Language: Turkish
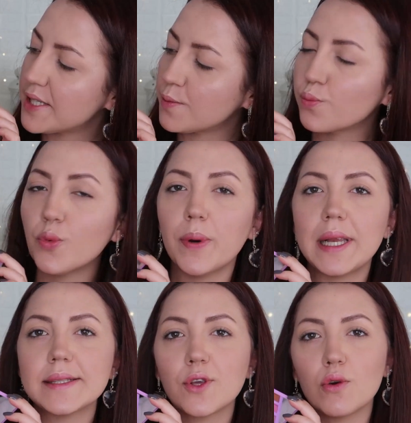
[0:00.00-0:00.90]
Şimdi bu
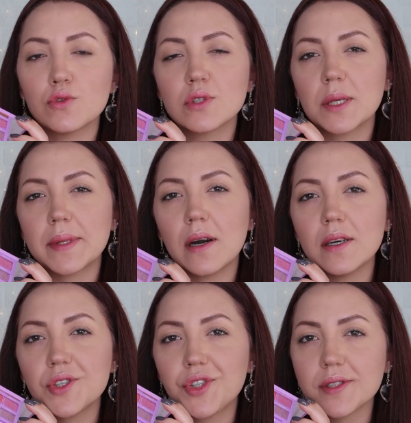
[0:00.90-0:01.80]
palet gördüğünüz gibi
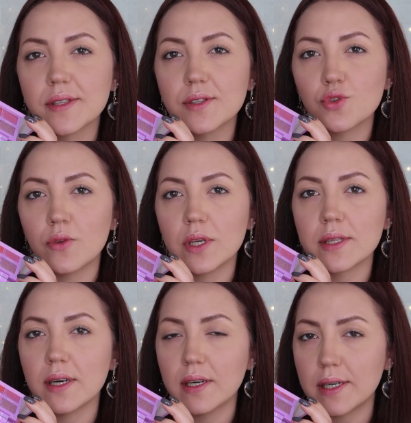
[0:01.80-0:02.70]
daha ışıltılı
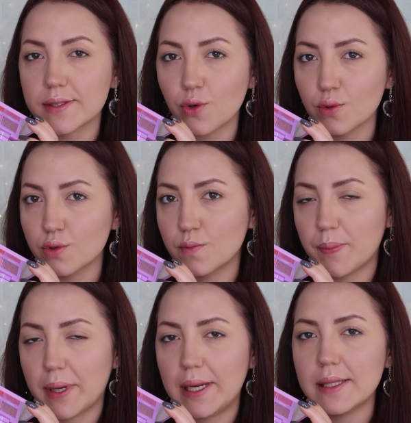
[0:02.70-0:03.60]
tonların ağırlıkta olduğu
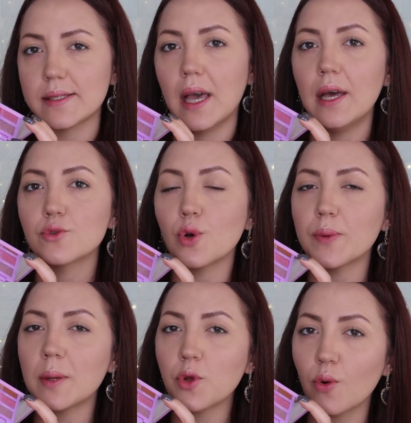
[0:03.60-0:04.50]
bir palet.
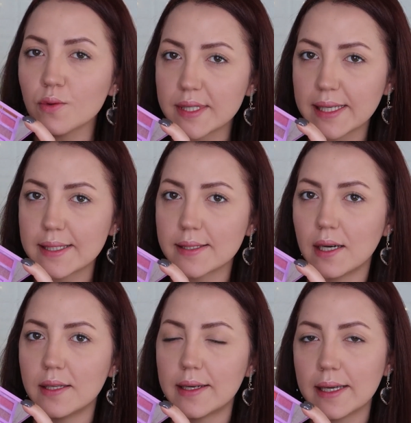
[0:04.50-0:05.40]
Toplamda 18
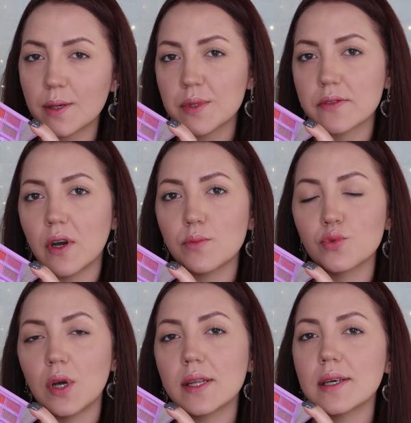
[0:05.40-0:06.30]
tane rengimiz var.
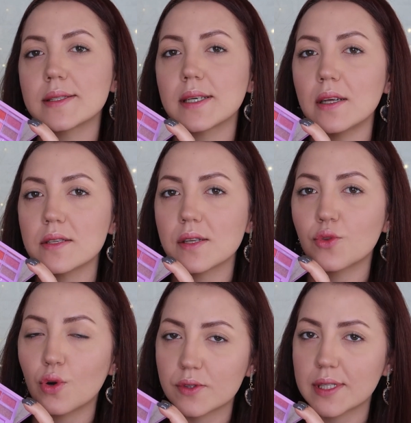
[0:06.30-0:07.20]
Bunlardan
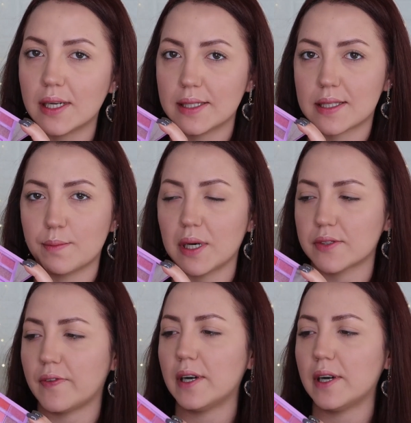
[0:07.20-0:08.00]
sadece 4 tanesi mat